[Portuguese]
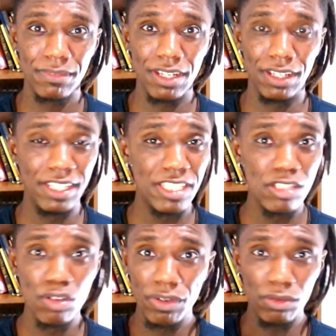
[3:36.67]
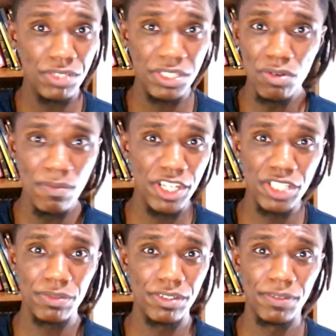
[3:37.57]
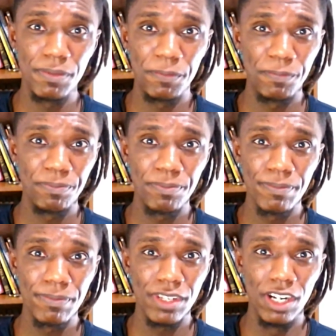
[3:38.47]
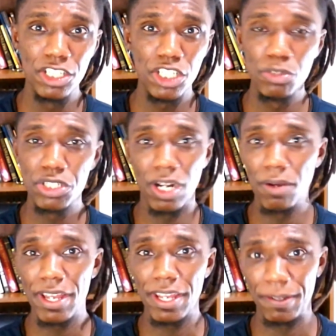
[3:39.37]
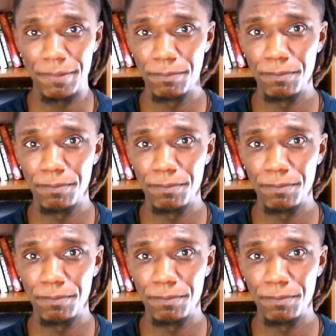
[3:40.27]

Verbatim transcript: Ela tem que se resolver consigo mesmo antes de buscar alguém.